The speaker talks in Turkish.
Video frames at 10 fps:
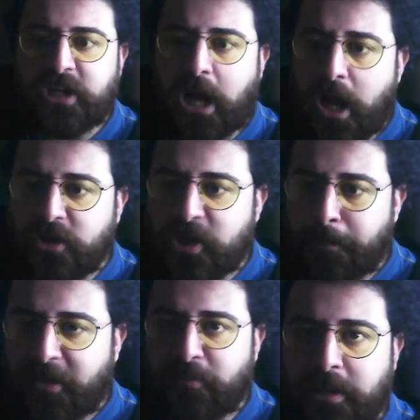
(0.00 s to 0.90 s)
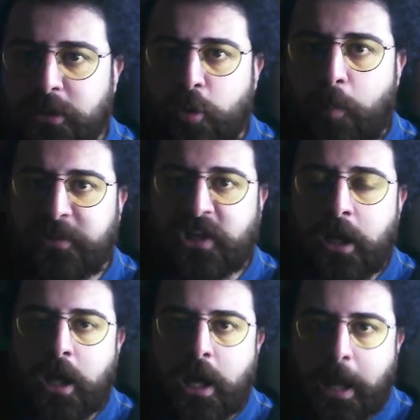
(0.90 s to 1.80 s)
Aa çapraz bağları
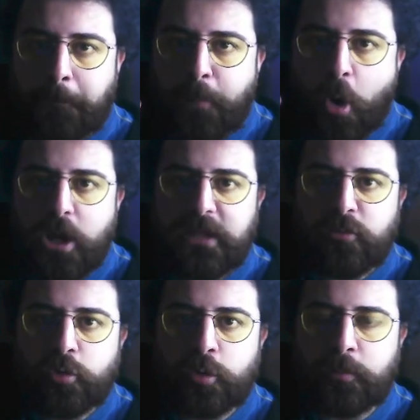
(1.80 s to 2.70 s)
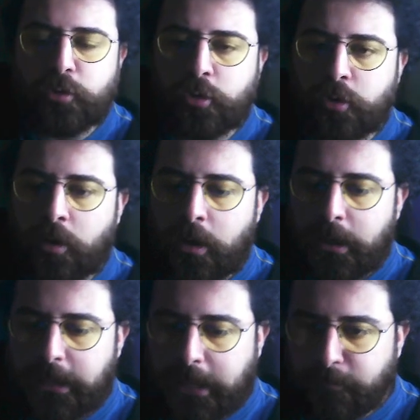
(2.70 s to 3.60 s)
kopacak. Ya böyle izliyorum o çocuğu.
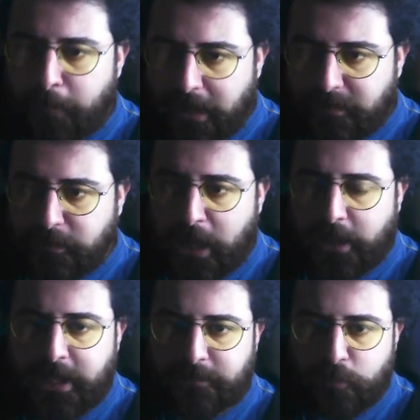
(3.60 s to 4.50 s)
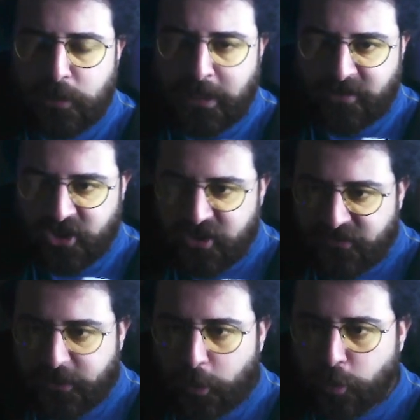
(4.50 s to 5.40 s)
Yani bak ya, yet, ya
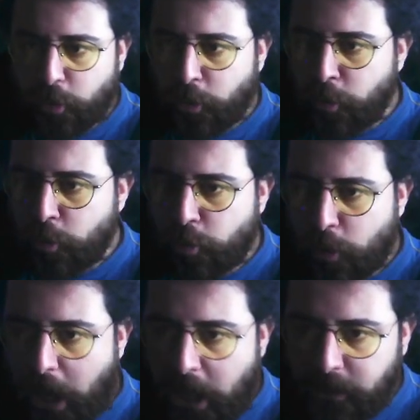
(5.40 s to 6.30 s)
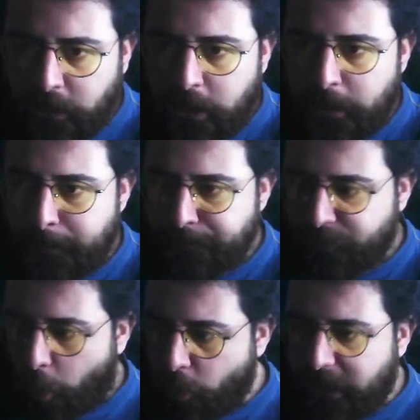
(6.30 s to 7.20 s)
Raşitsa kötü. Yunus'u al.
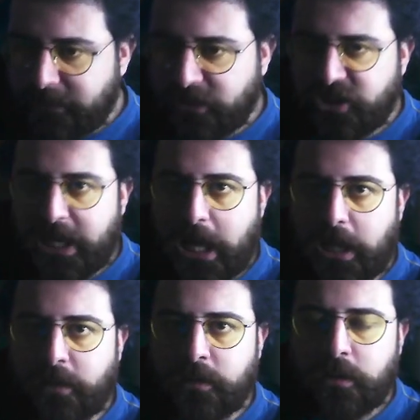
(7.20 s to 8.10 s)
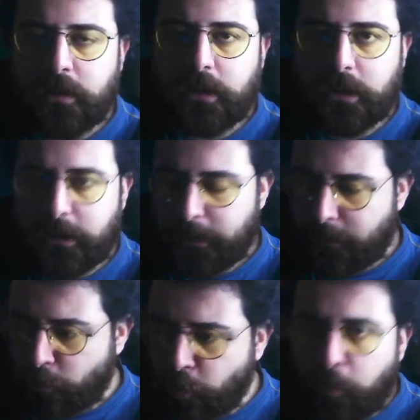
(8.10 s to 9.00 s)
Oraya da şeyi al.
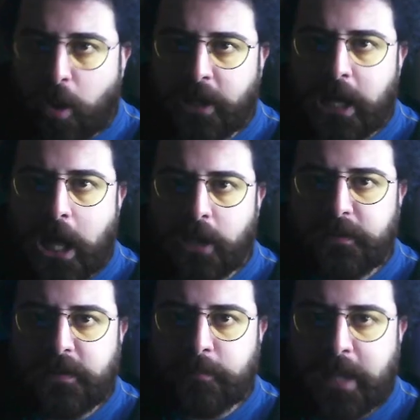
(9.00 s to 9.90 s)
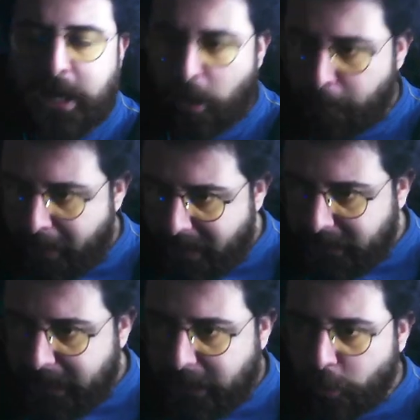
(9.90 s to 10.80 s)
E, Dubois'ı al dedim. Yani
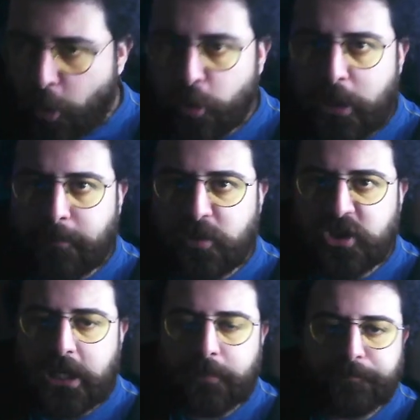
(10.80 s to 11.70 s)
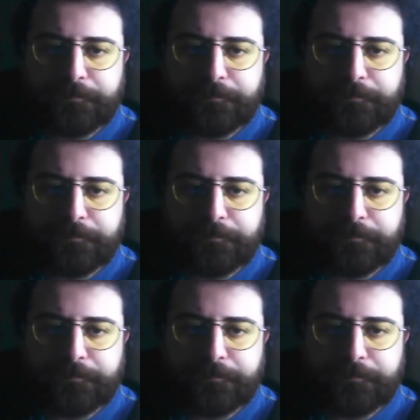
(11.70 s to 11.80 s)
belli yani görünen bir şey.